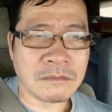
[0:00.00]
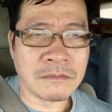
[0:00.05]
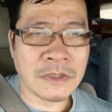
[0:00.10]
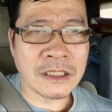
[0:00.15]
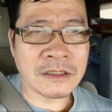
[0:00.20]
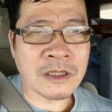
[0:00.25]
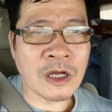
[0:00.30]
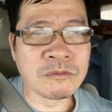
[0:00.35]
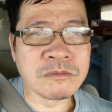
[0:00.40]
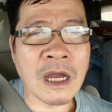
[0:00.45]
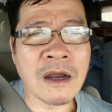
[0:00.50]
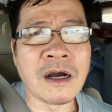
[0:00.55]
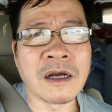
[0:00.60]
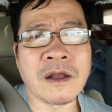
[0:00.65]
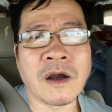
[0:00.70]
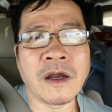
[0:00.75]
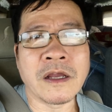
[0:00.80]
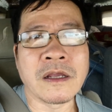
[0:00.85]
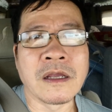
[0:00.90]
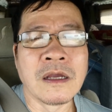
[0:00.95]
mà thông thường
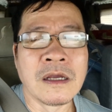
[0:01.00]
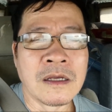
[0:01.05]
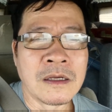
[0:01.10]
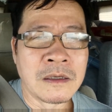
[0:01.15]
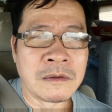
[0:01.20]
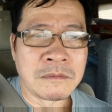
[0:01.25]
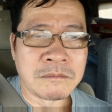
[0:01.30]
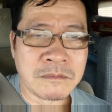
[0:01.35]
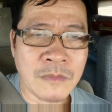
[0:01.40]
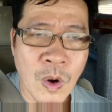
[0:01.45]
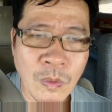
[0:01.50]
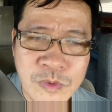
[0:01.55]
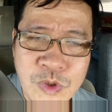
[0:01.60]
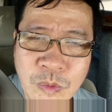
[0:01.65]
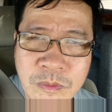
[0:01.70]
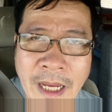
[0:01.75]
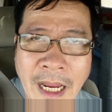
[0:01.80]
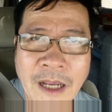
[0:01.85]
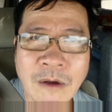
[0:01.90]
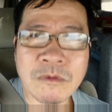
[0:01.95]
thôi,
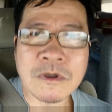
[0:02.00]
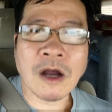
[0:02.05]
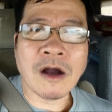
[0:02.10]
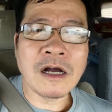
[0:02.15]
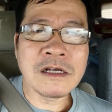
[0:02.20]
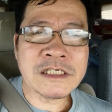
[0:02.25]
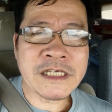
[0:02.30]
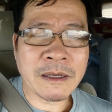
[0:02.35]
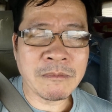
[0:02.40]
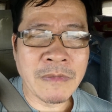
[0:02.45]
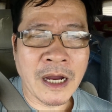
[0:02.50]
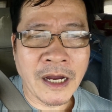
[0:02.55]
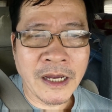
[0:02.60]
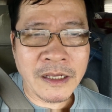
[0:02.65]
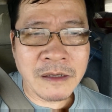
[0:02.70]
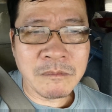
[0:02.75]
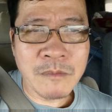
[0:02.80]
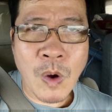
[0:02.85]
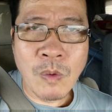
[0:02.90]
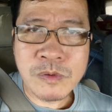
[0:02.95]
40 ngàn cũng có, xe
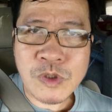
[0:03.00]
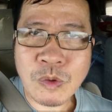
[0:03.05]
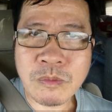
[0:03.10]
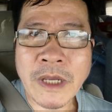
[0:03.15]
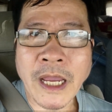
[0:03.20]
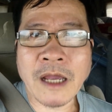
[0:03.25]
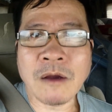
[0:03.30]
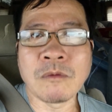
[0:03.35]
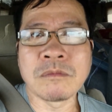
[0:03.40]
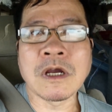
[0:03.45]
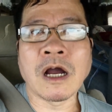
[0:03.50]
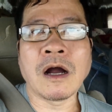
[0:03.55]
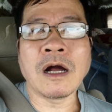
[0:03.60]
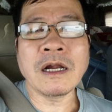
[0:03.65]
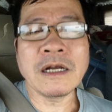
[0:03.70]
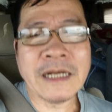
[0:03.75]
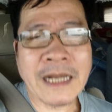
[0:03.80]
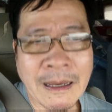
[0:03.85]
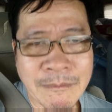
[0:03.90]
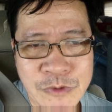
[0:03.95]
mới 40 ngàn cũng
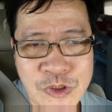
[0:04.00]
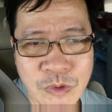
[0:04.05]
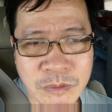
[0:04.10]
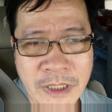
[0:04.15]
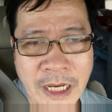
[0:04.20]
có, 50